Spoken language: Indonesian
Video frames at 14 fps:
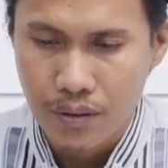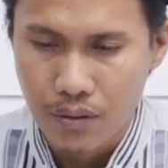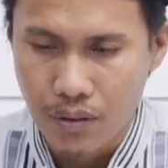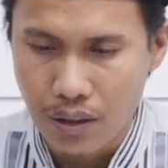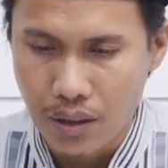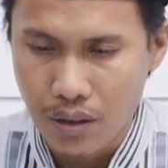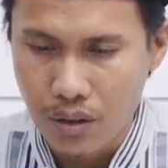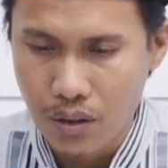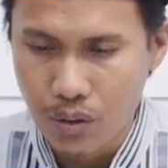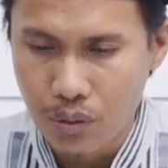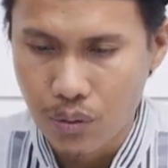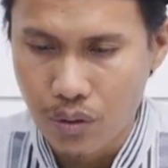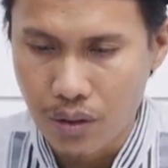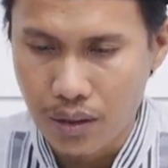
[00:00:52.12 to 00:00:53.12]
Wa
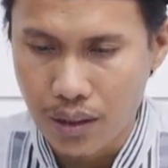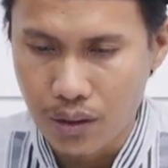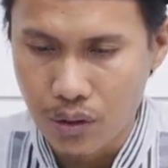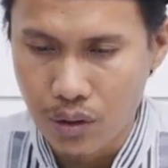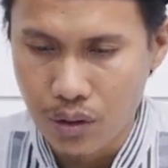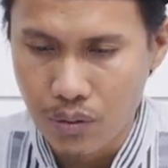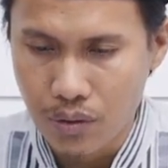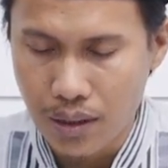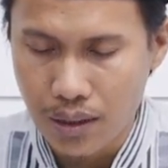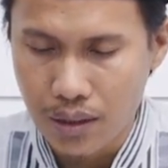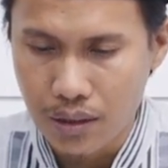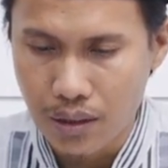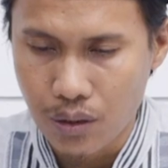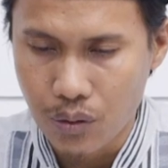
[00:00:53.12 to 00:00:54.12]
aqaluhu rok'atun wa
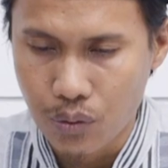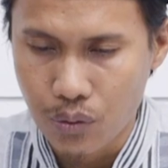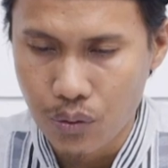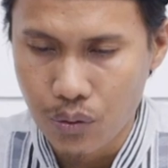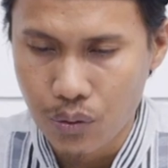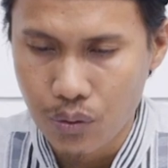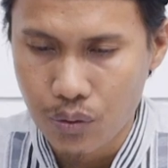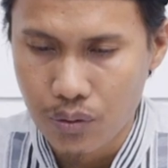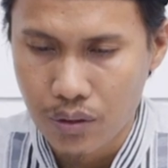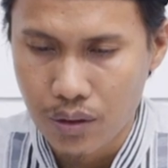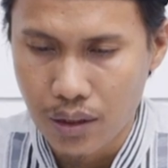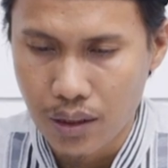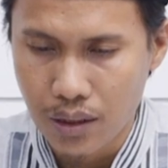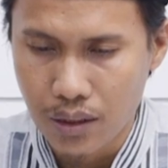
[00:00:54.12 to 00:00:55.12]
aksaruhu
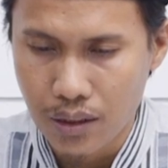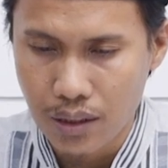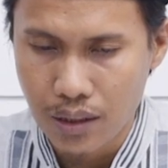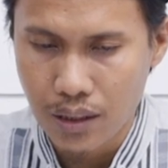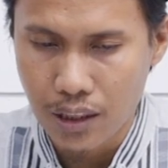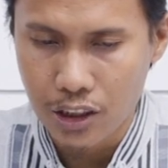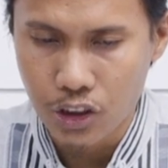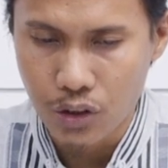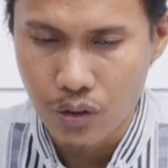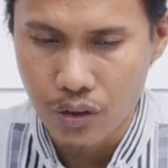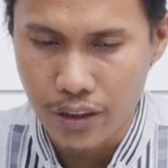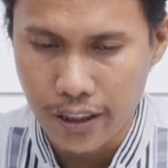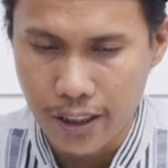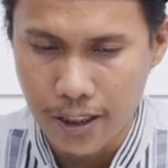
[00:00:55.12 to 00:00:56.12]
ihda
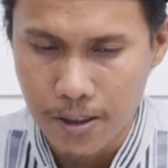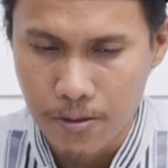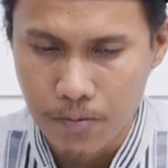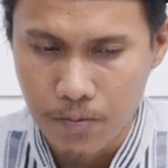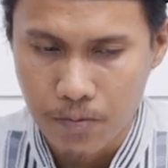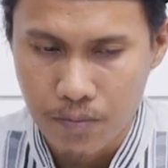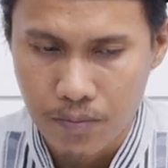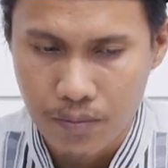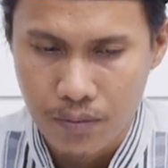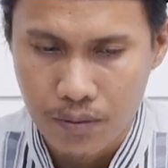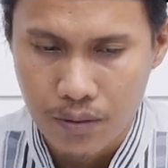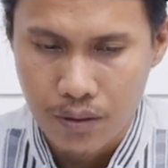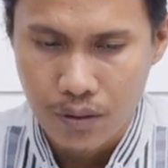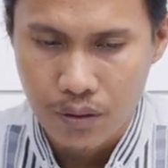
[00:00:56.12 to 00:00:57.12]
ashrota
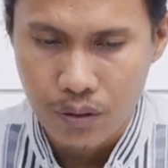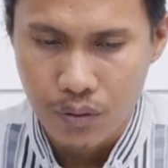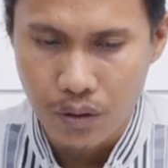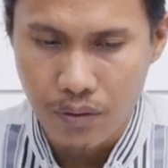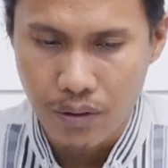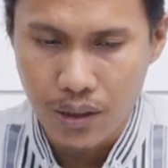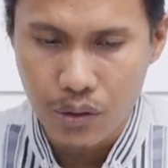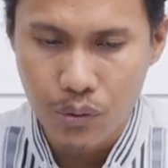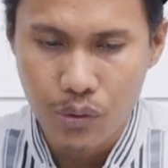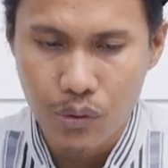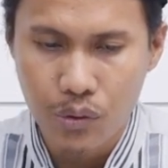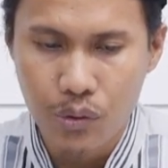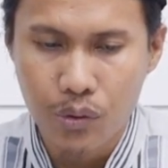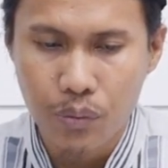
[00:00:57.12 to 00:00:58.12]
wa
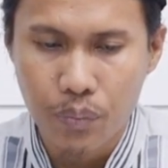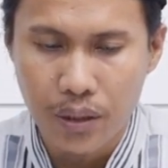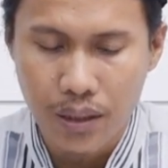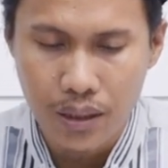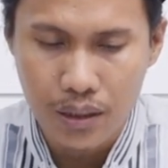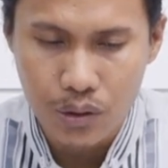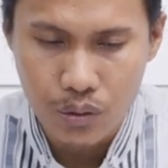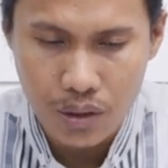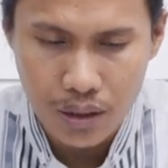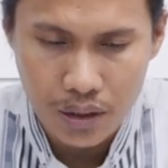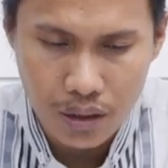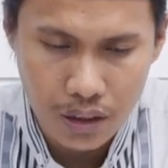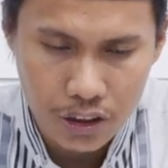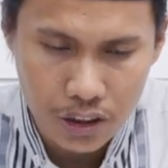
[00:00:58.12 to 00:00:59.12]
waqtuhu baina
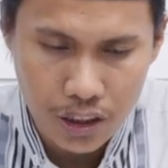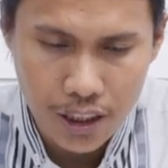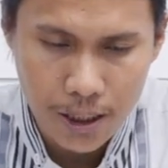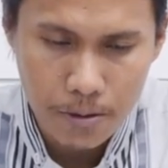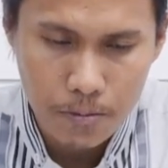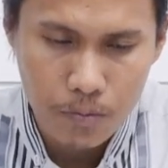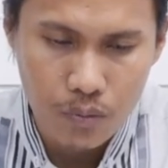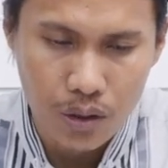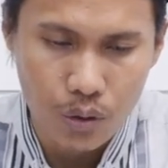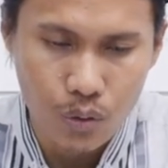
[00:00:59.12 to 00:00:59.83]
salatil isya wa